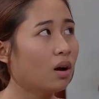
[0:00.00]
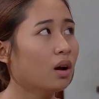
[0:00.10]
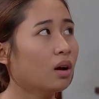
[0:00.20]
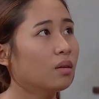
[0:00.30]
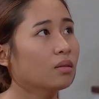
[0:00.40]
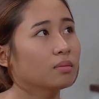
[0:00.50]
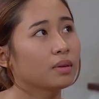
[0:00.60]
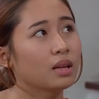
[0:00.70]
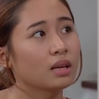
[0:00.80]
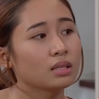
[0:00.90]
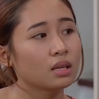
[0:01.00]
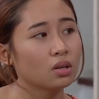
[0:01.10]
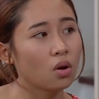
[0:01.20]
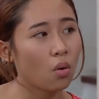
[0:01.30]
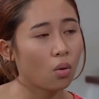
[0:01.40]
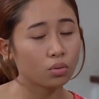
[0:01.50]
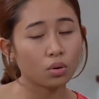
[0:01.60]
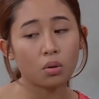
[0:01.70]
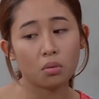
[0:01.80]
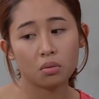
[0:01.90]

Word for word: quá ha thì đặt sách đồ rồi